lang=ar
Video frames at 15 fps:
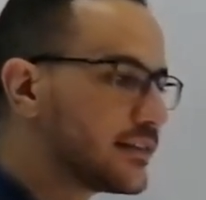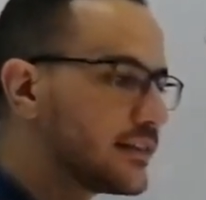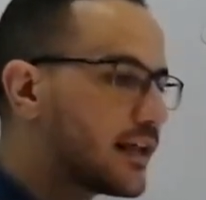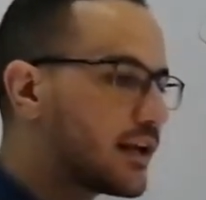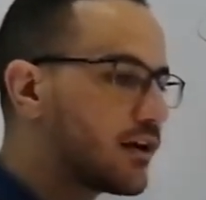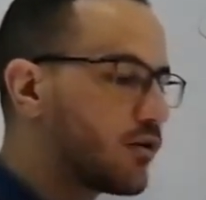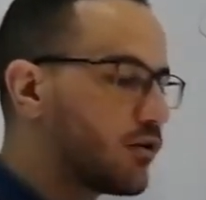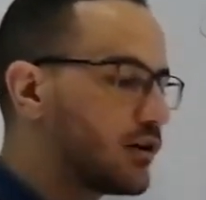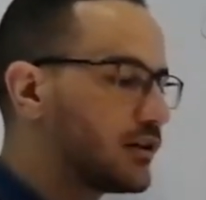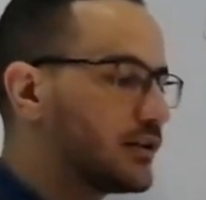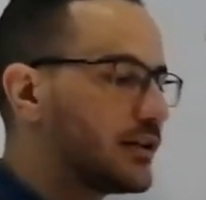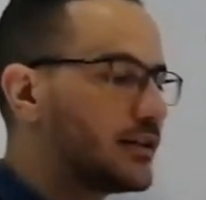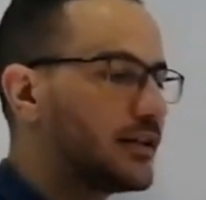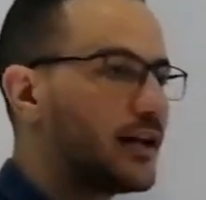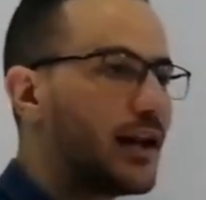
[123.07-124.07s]
ان انا
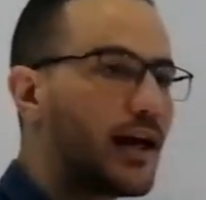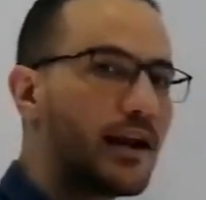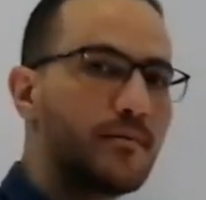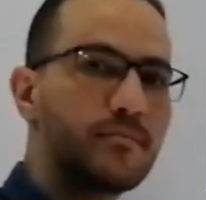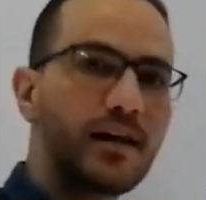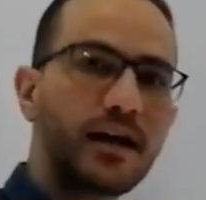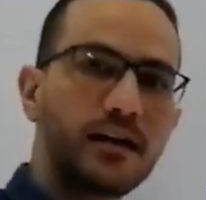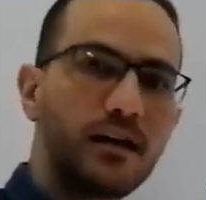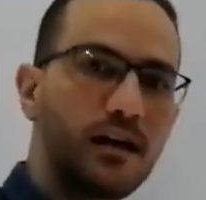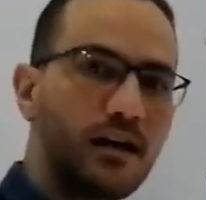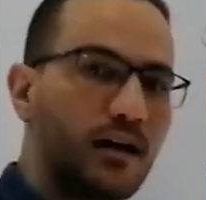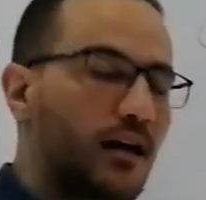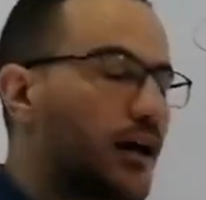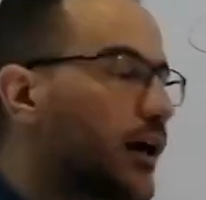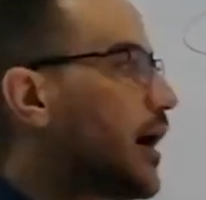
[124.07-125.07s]
قلت ان القلم ده
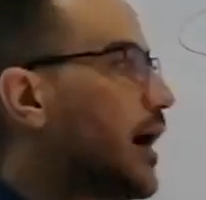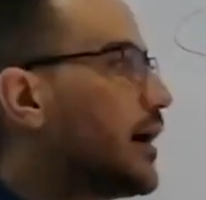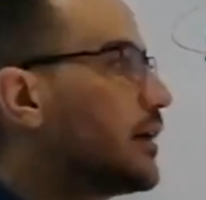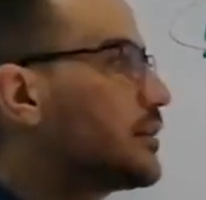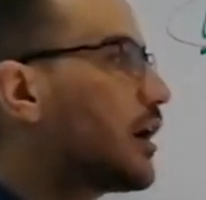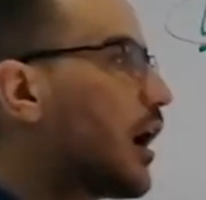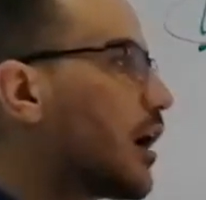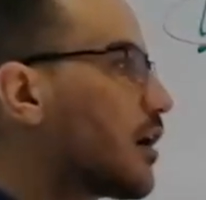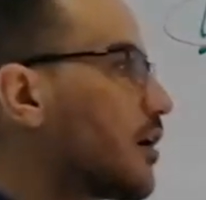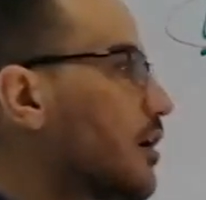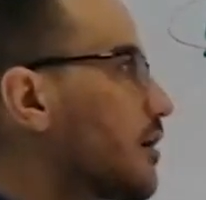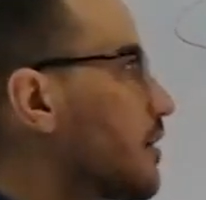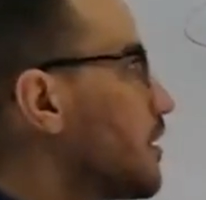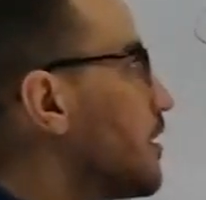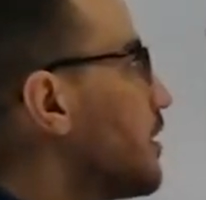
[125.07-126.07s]
كده
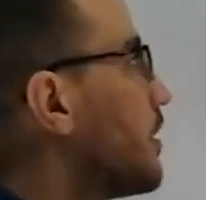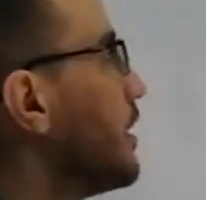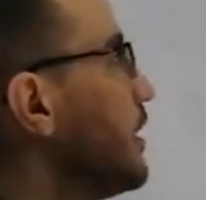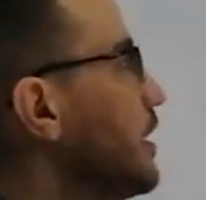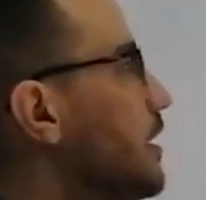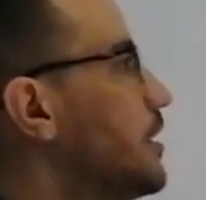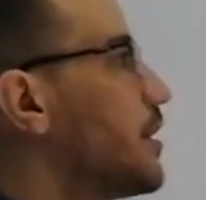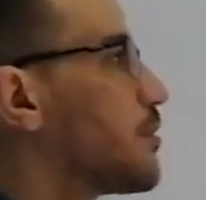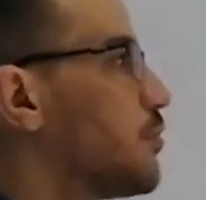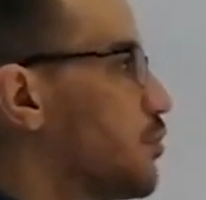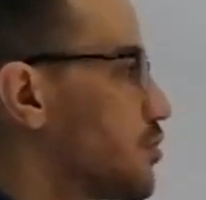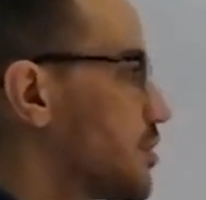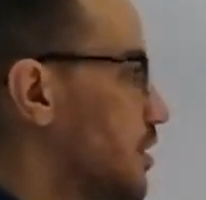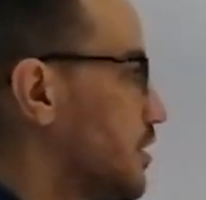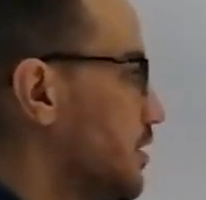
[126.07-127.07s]
هيتحرك لينير
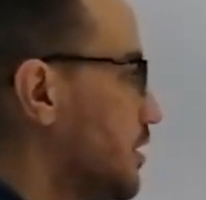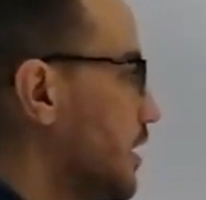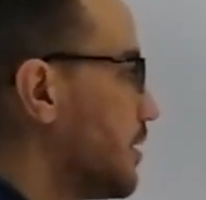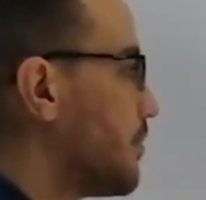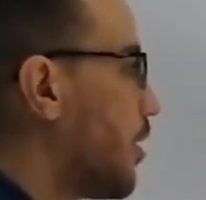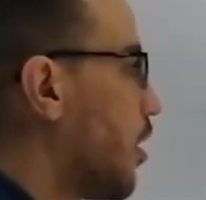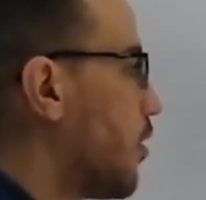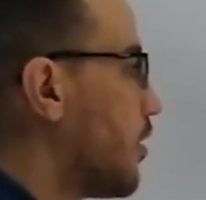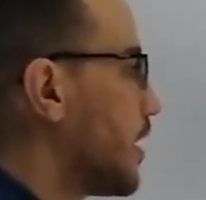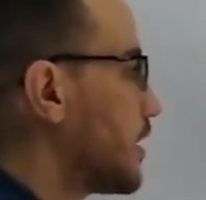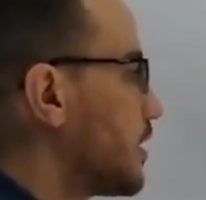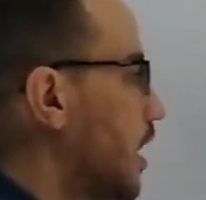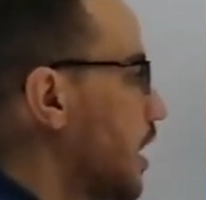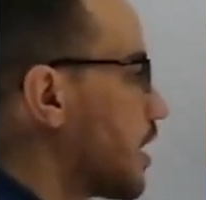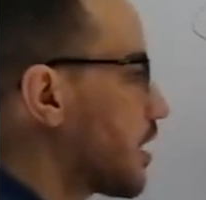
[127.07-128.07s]
موشن يبقى هو
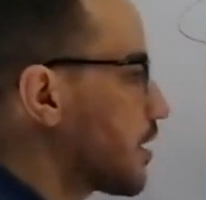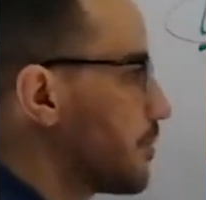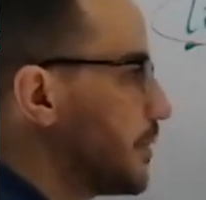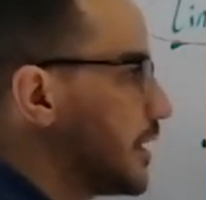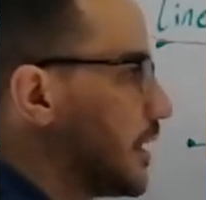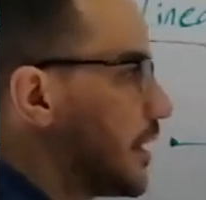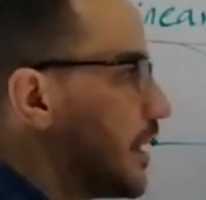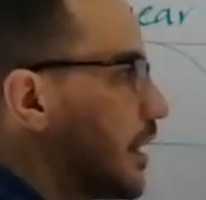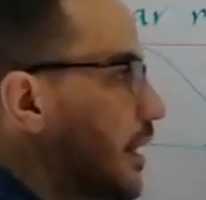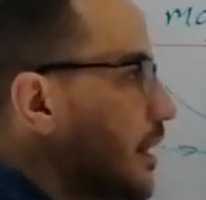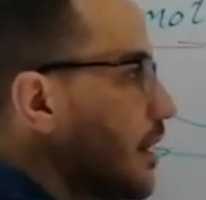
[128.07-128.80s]
هيتحرك من هنا